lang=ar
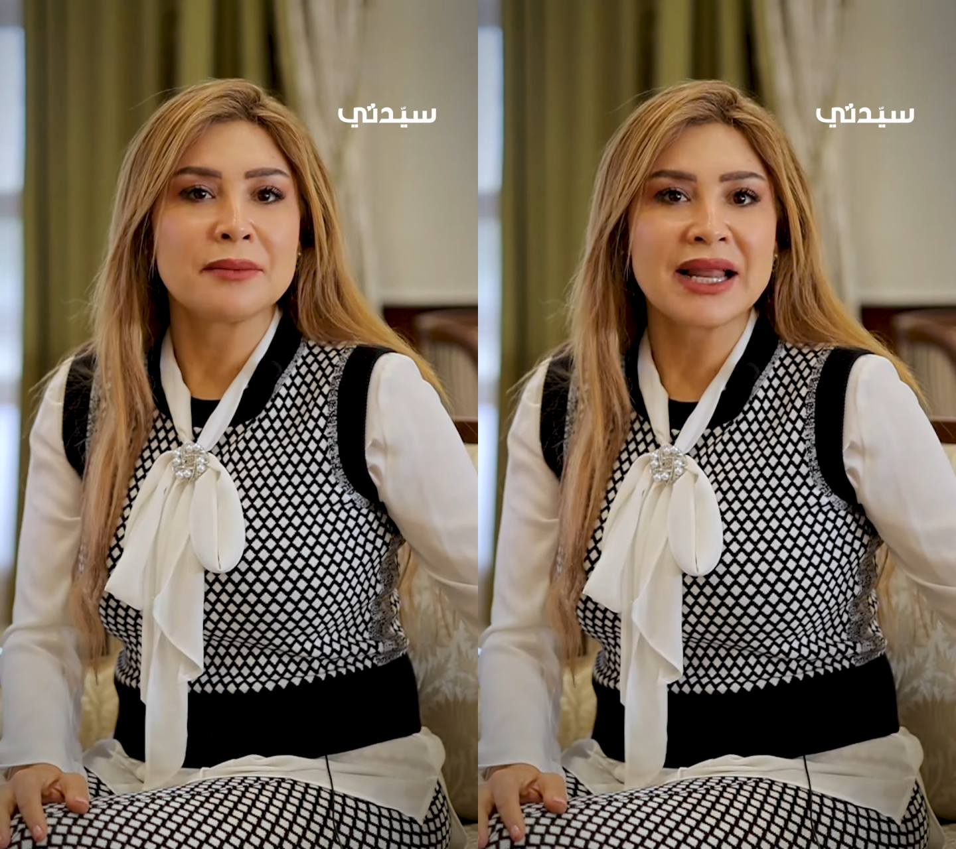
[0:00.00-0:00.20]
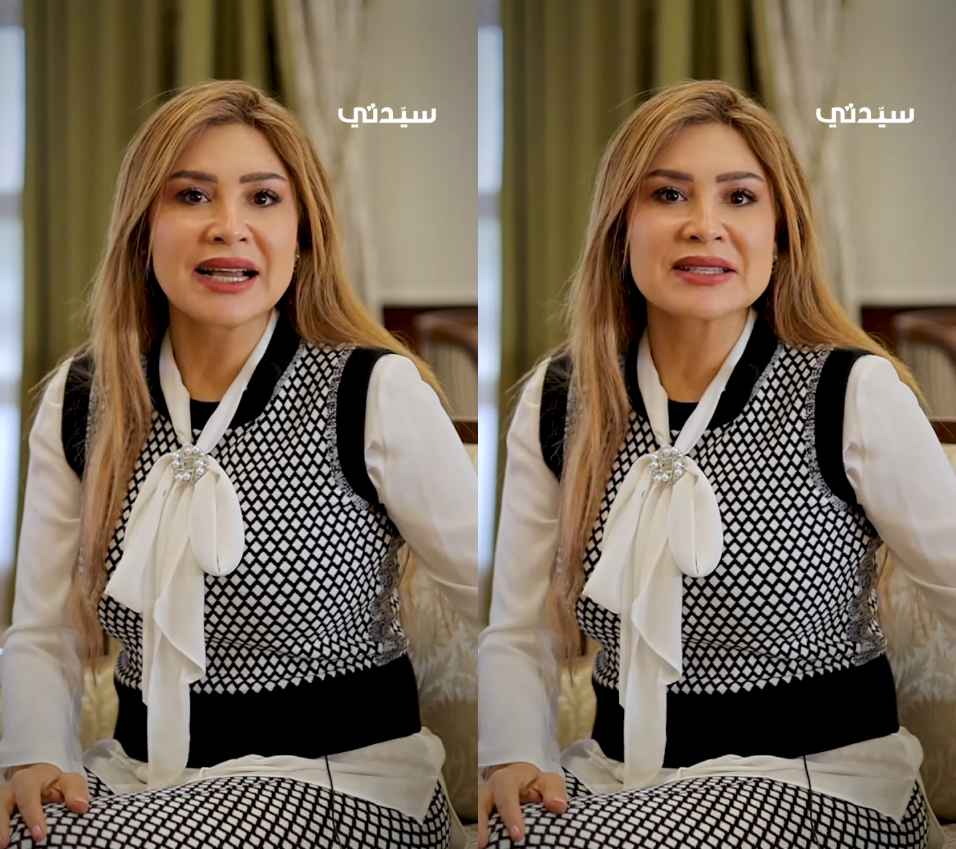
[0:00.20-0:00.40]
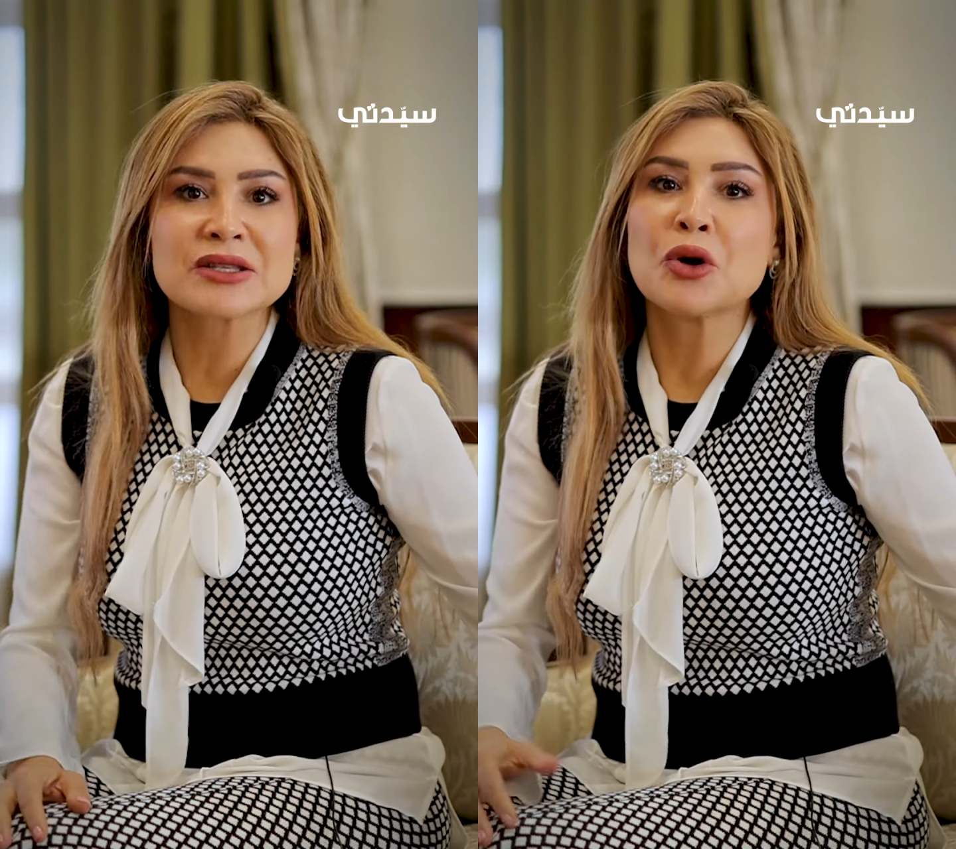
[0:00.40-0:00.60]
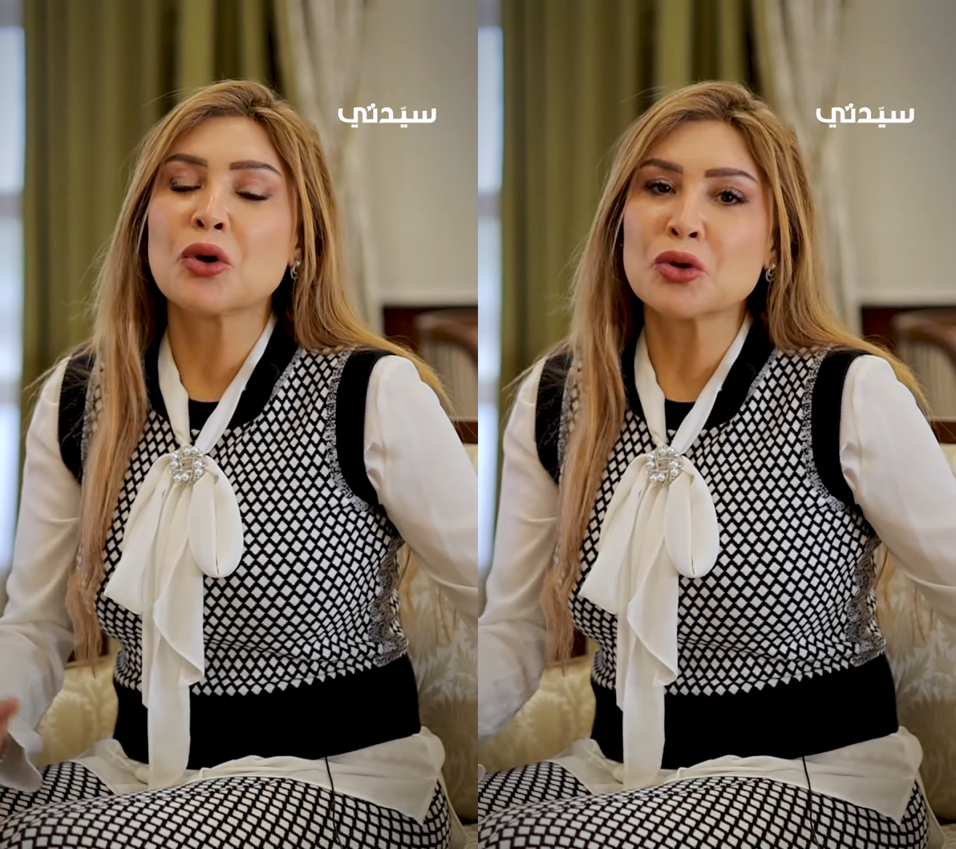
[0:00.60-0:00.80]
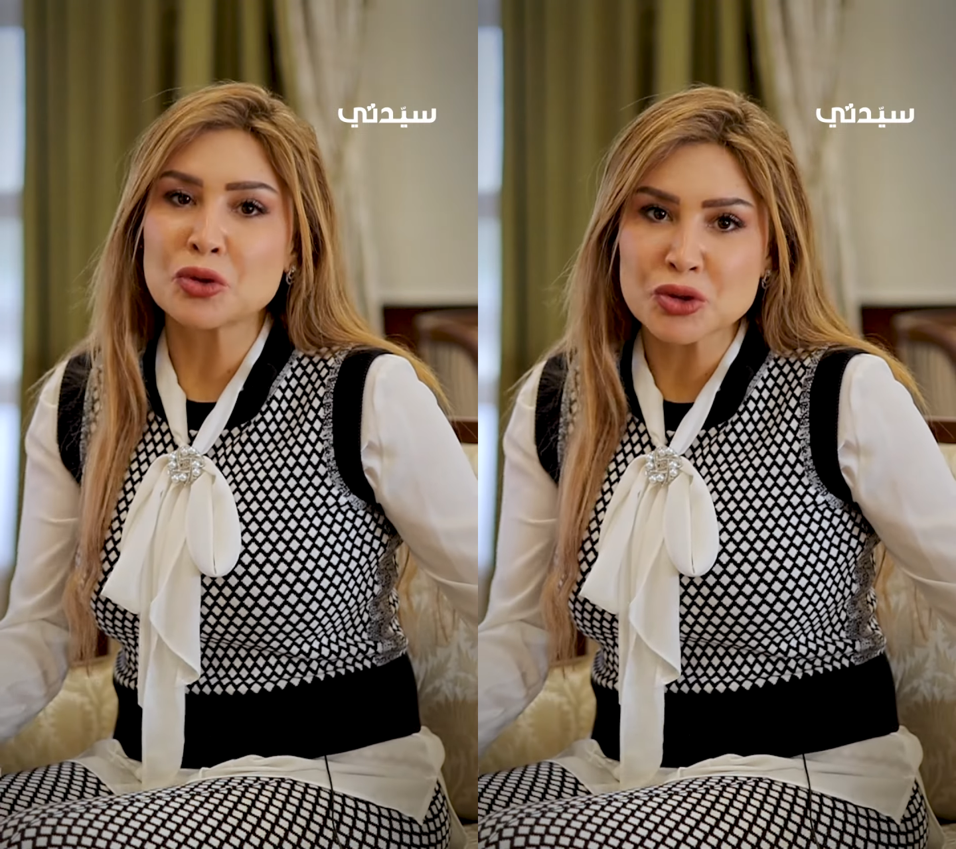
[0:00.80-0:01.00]
بالعكس
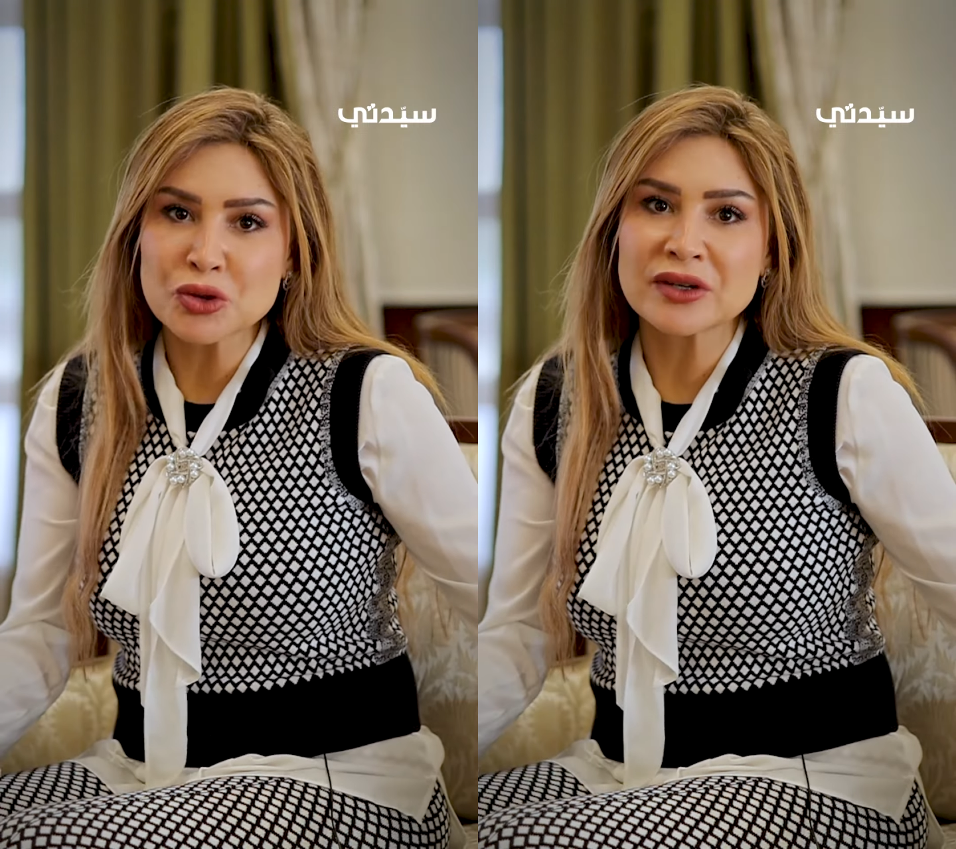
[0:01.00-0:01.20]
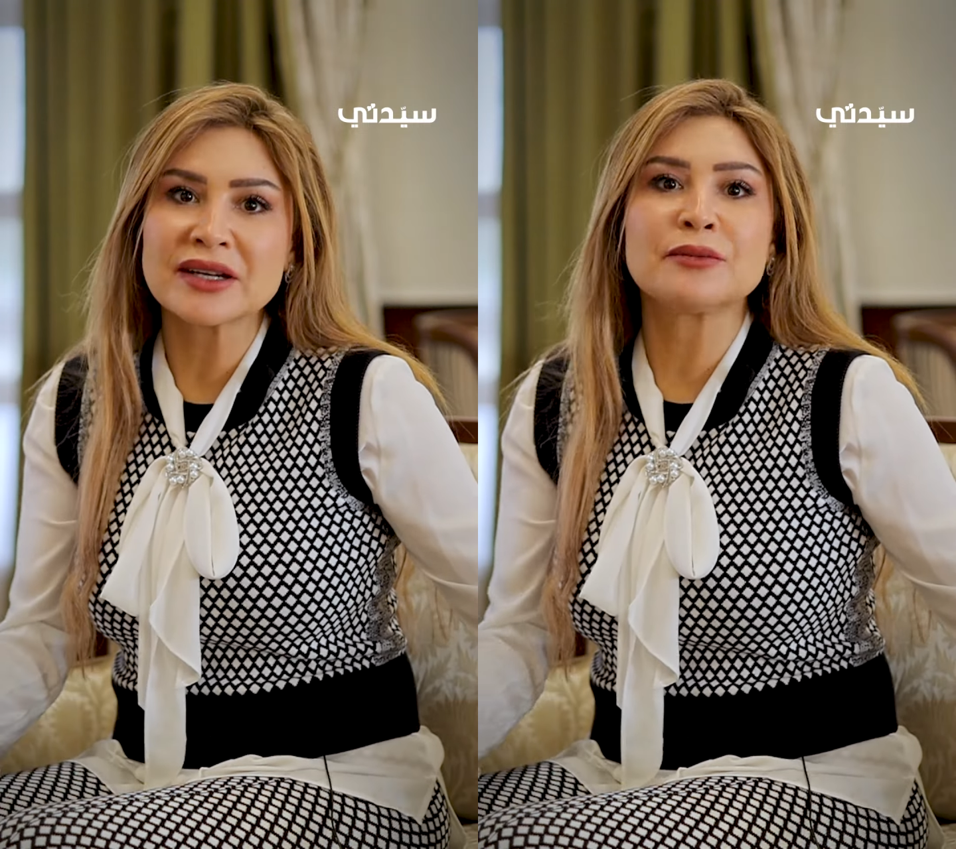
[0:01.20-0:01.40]
قول له شكرا